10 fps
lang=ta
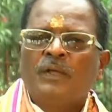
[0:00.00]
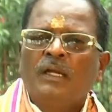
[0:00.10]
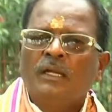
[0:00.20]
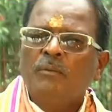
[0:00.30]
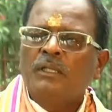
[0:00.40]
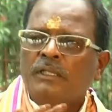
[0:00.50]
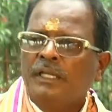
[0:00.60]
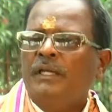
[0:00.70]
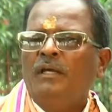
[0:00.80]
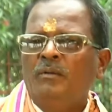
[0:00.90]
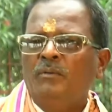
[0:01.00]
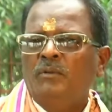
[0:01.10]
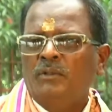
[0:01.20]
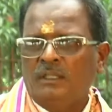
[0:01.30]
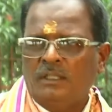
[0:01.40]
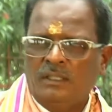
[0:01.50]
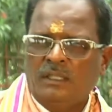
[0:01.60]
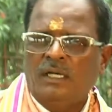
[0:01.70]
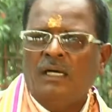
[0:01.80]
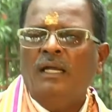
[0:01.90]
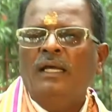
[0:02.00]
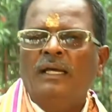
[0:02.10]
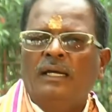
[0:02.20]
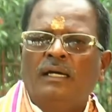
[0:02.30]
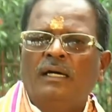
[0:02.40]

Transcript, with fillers: நம்மளுக்கு தெரியாமல் ஒரு அந்த அலைகள்